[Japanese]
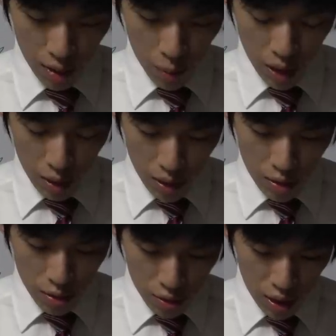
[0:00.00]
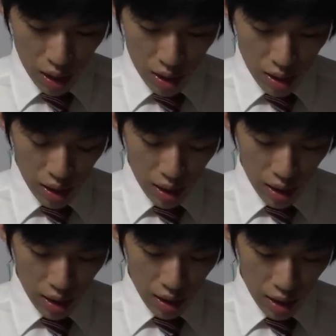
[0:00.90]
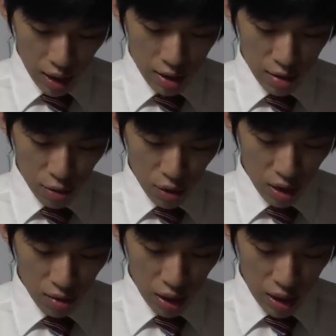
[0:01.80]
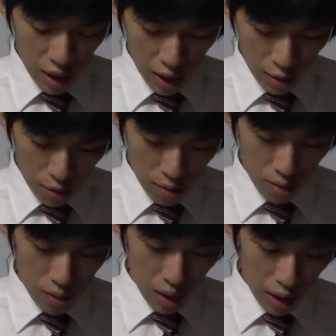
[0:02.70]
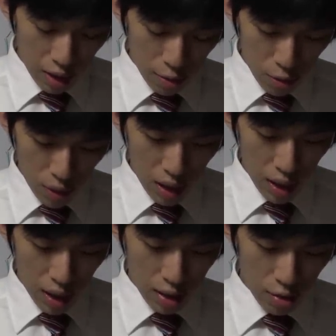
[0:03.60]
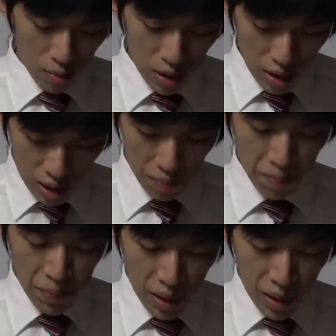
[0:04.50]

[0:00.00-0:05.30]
まなるべく柔軟に、えー、安くお引き受けしたいなというふうなことは考えておりますし